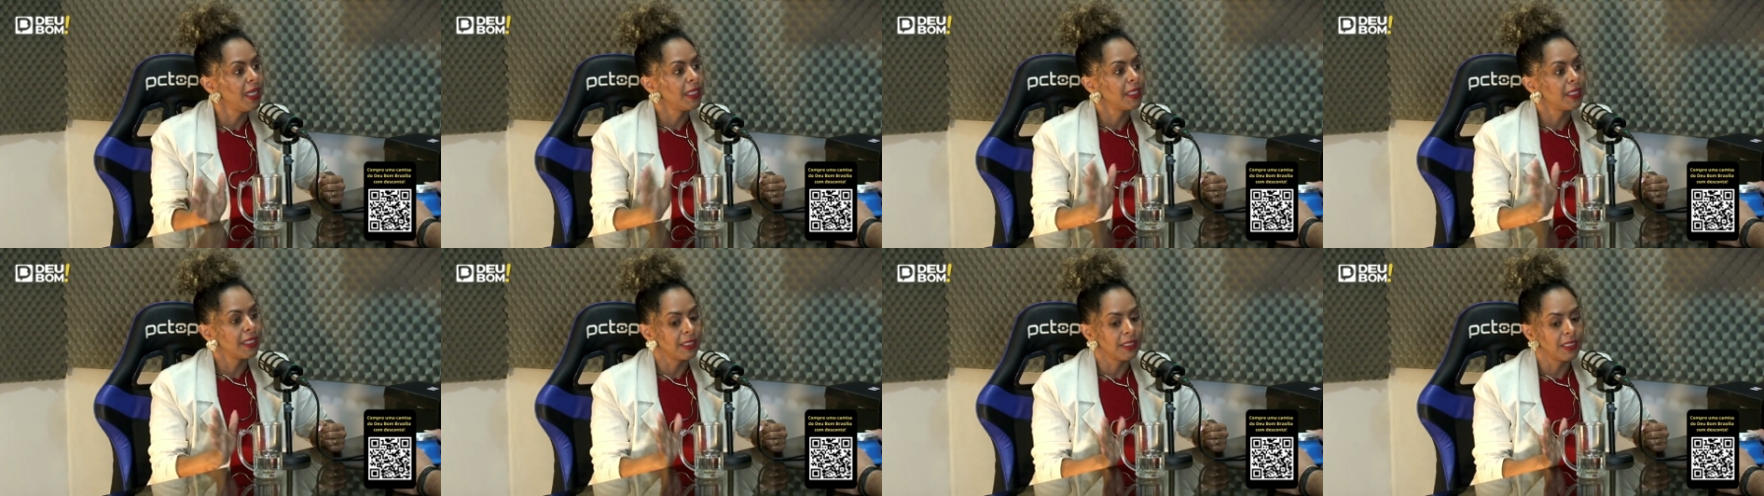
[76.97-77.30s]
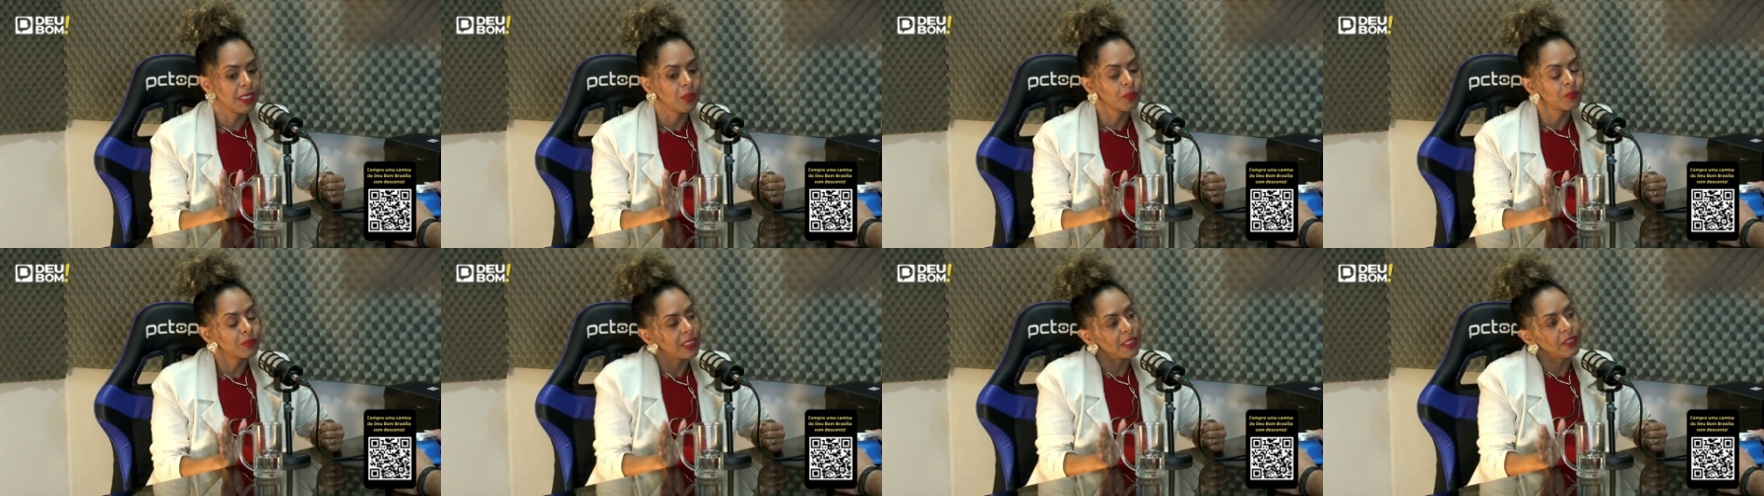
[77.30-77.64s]
que
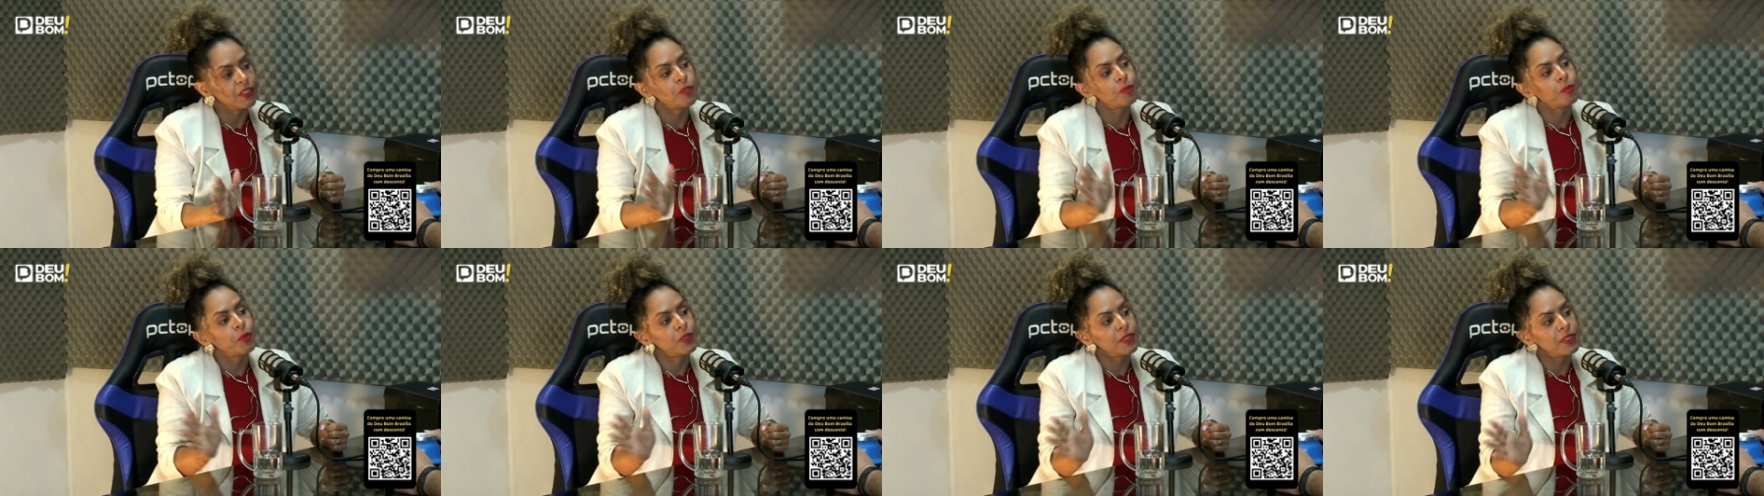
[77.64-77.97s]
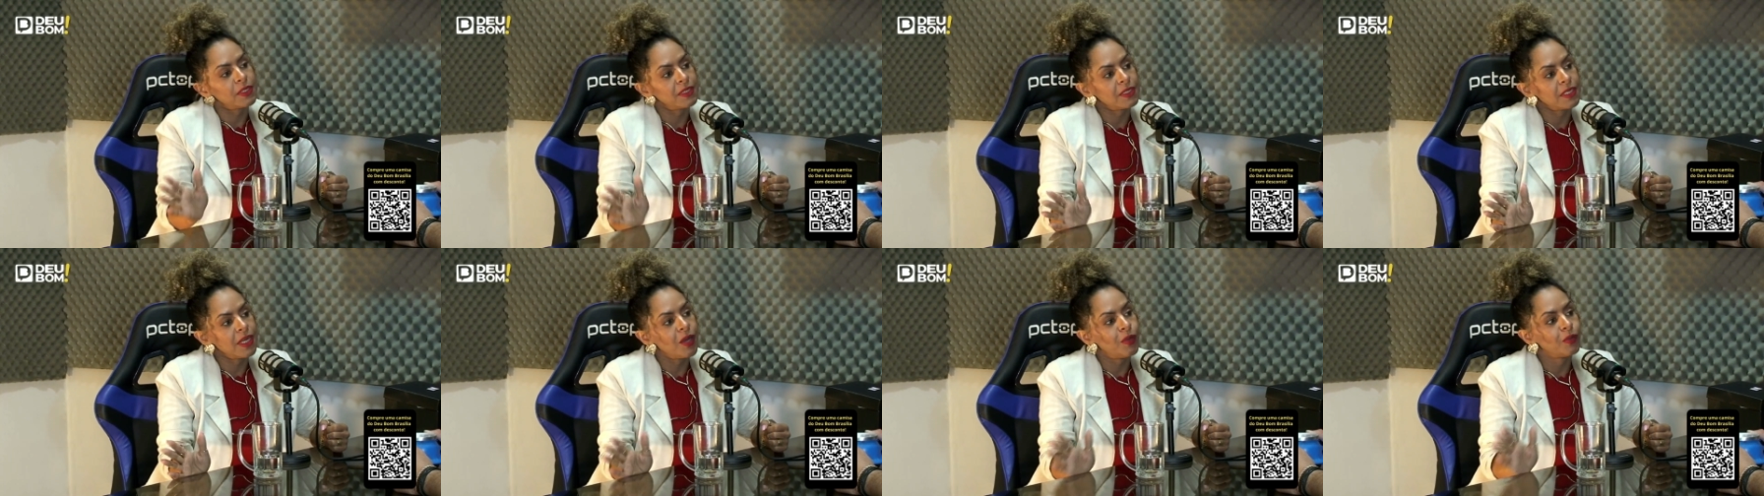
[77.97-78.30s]
não tem
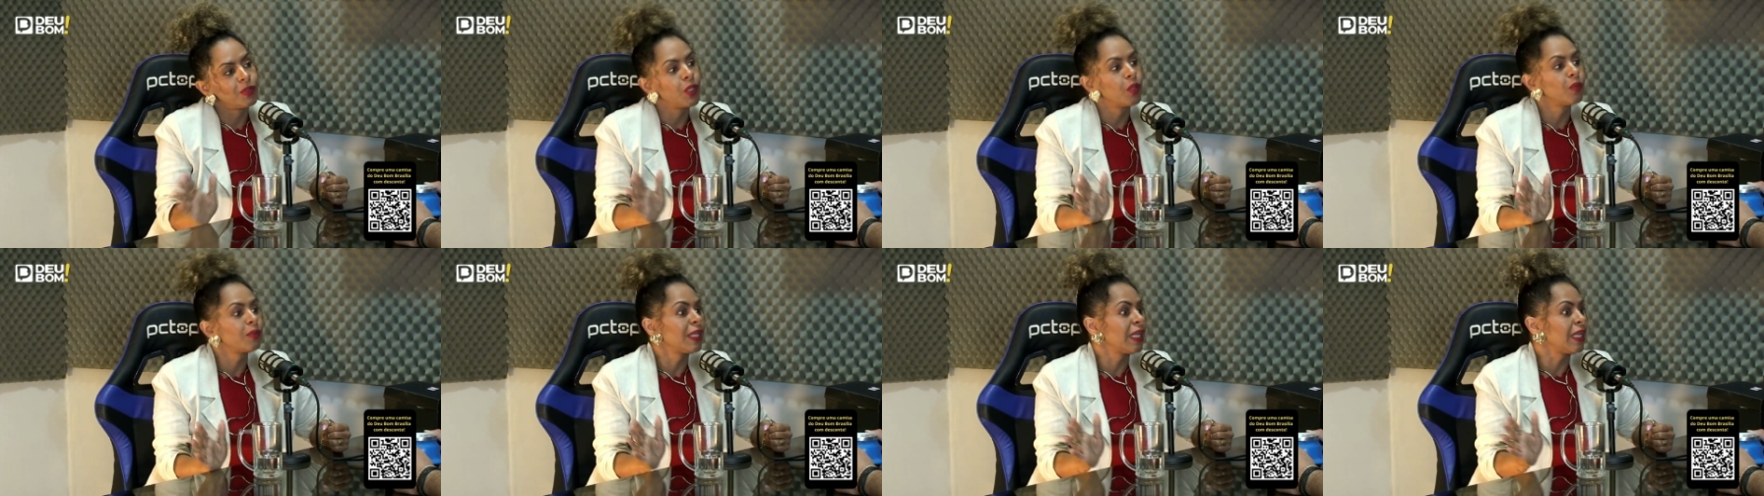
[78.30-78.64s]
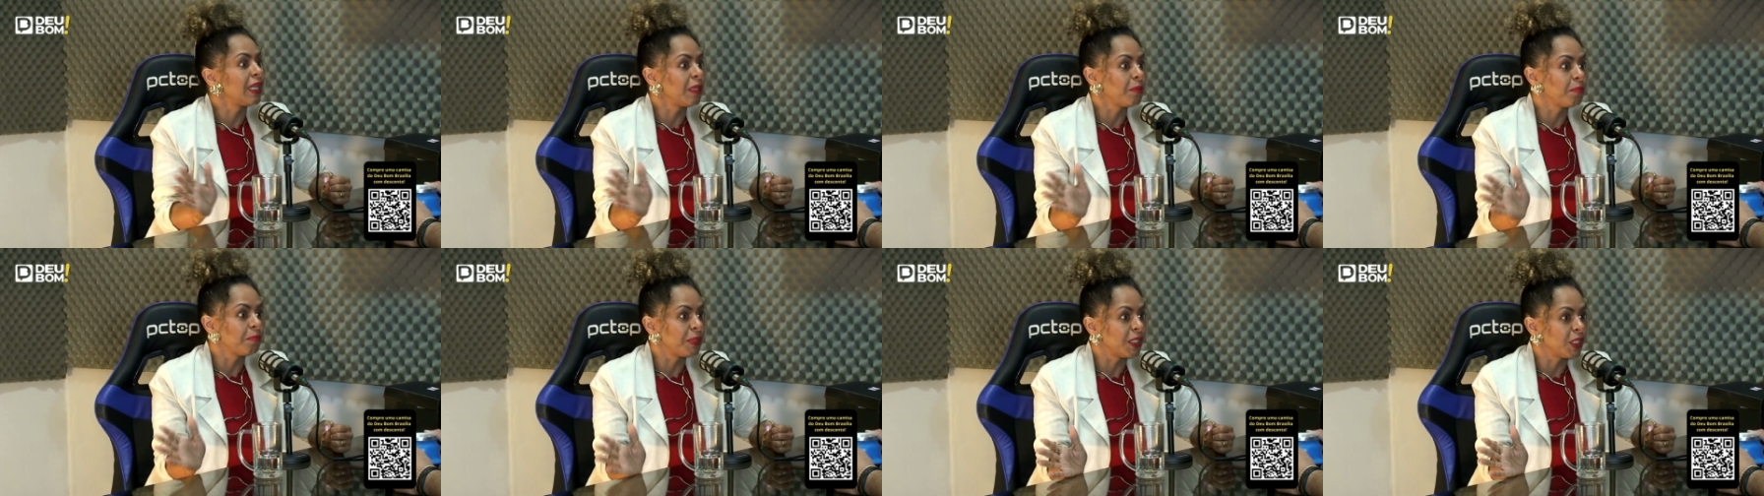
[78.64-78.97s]
disposição, não tem
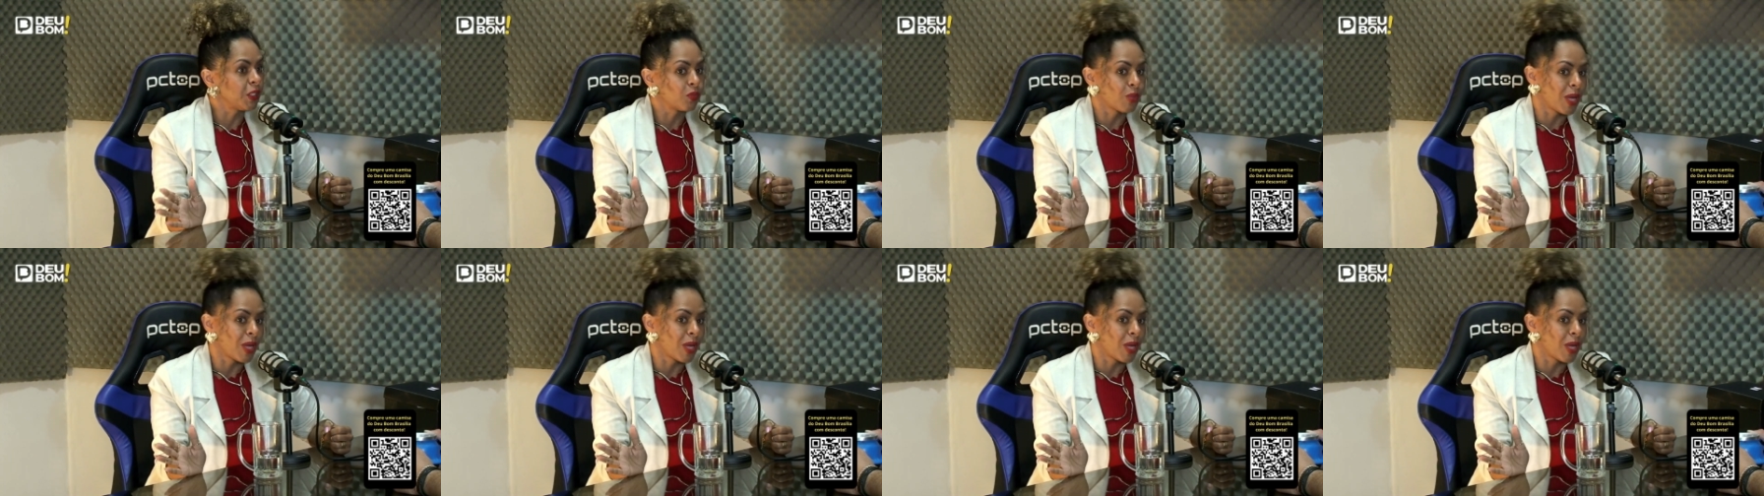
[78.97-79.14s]
libido.